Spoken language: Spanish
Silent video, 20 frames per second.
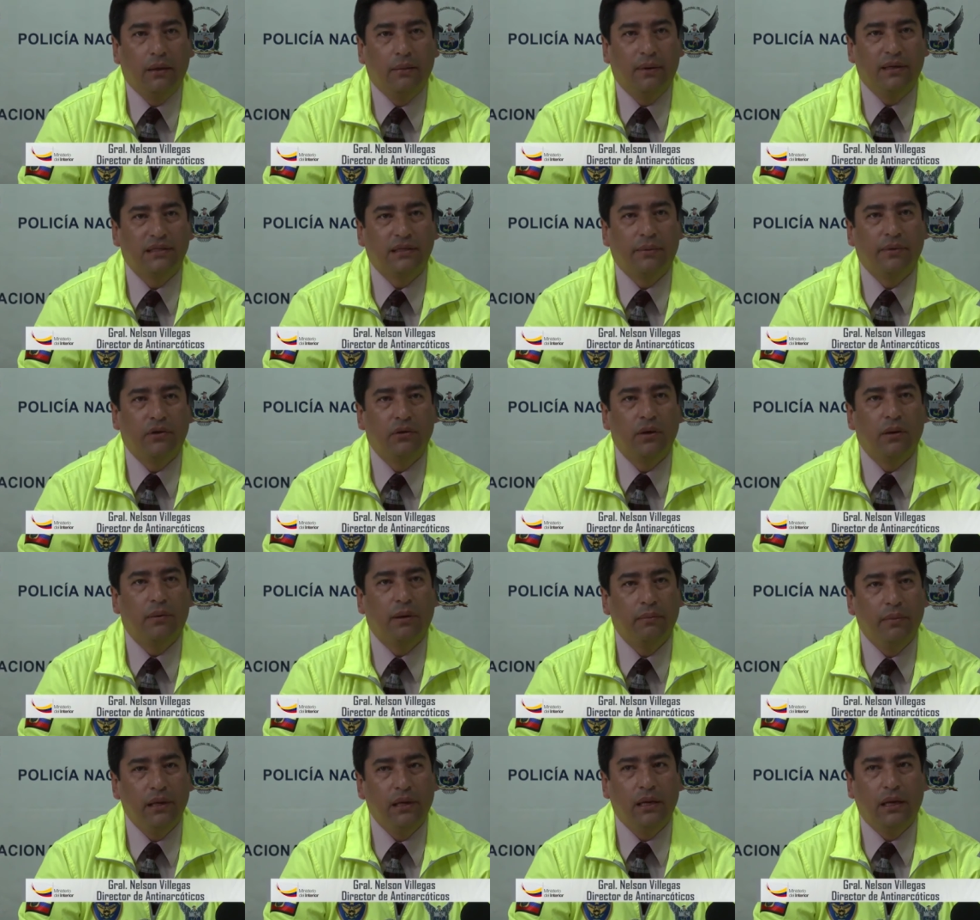básicamente una
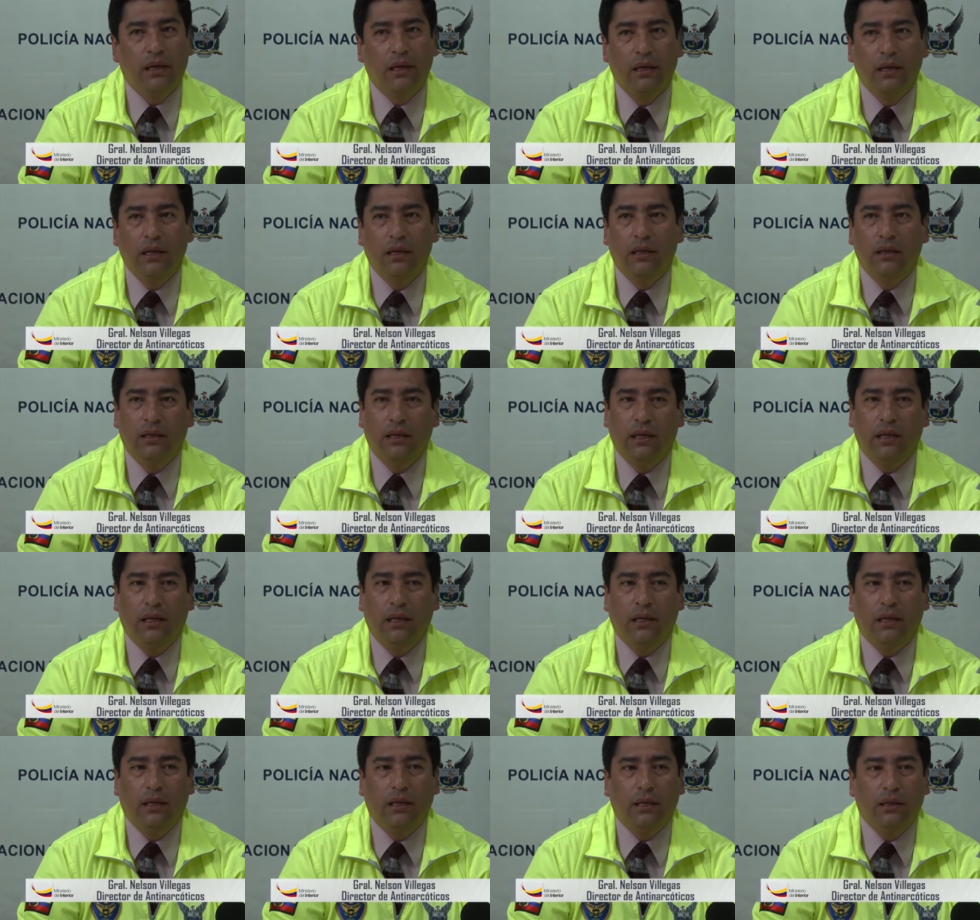familia
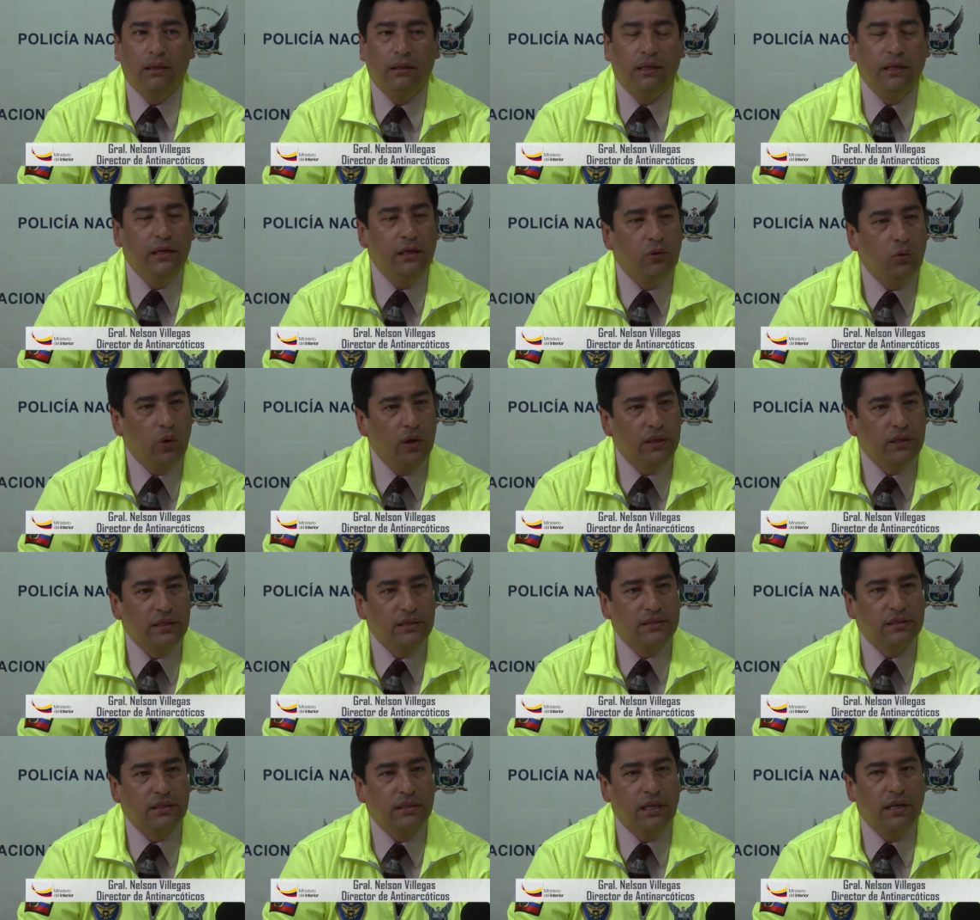de
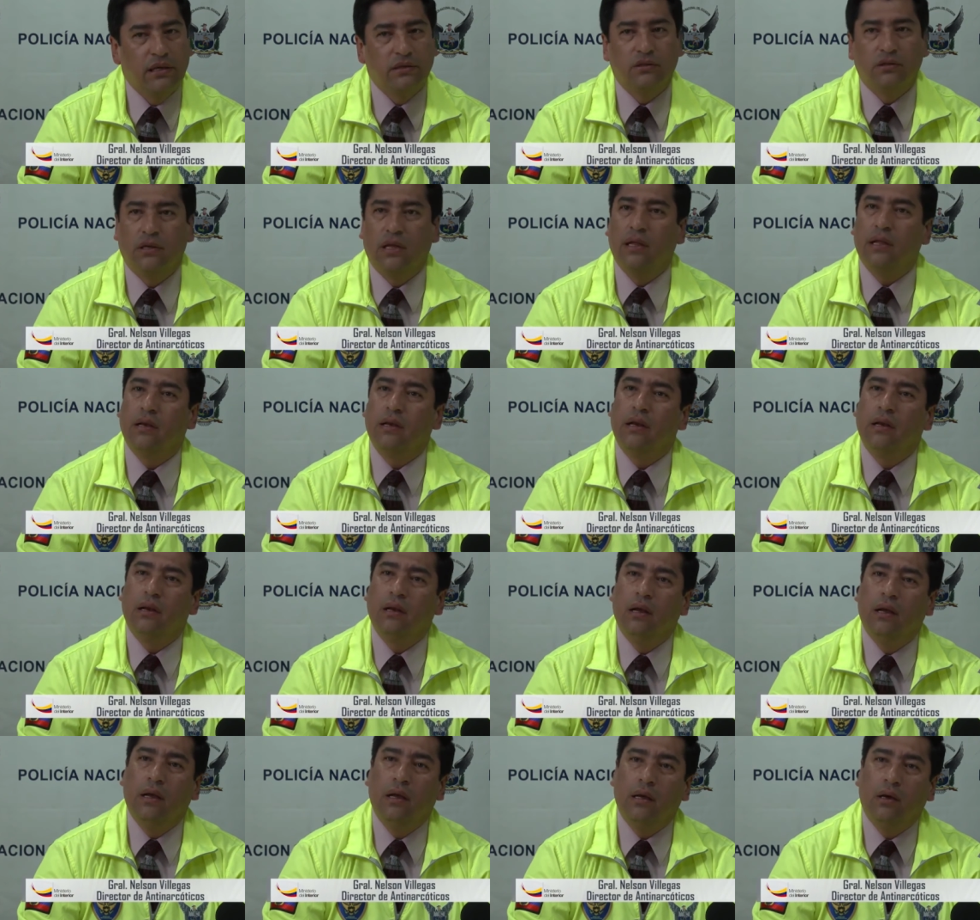delincuentes de nacionalidad
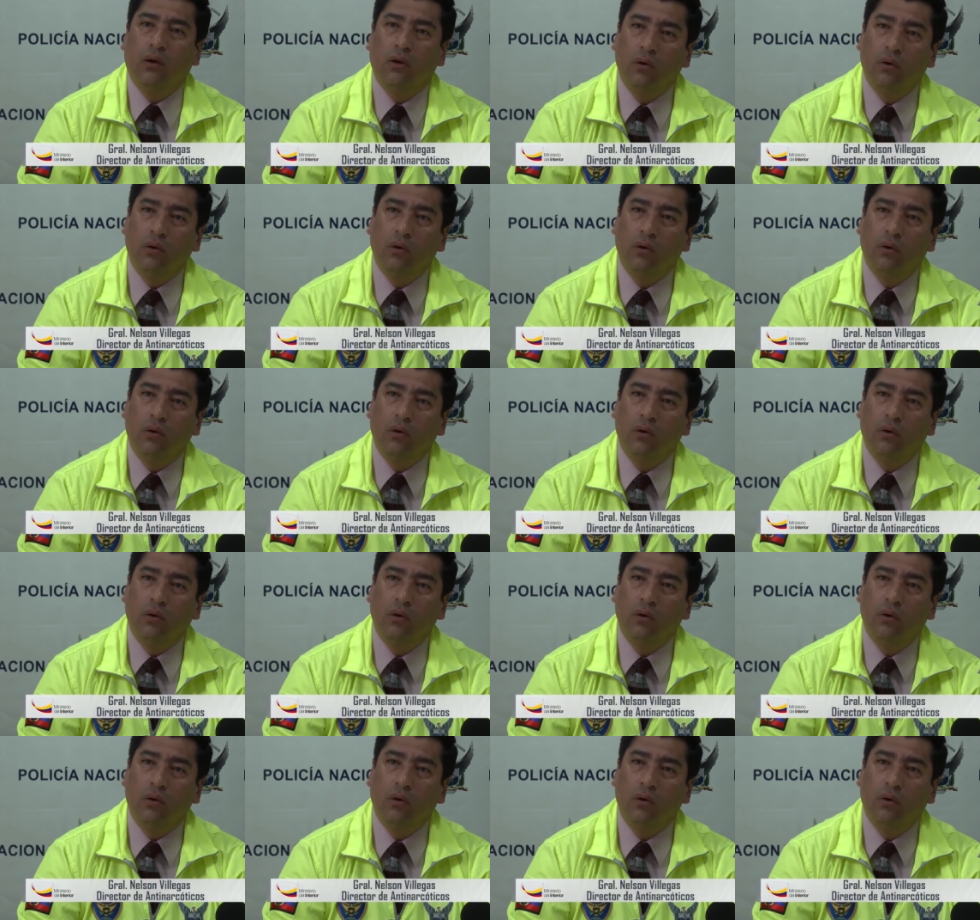eh,